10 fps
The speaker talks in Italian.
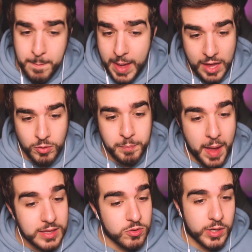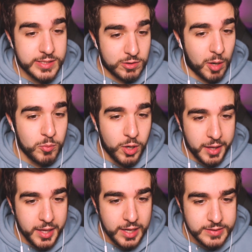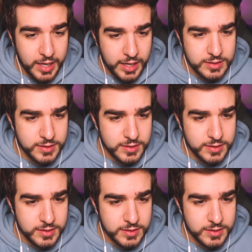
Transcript: Eh, non penso che sia una buona idea, sai Hunter.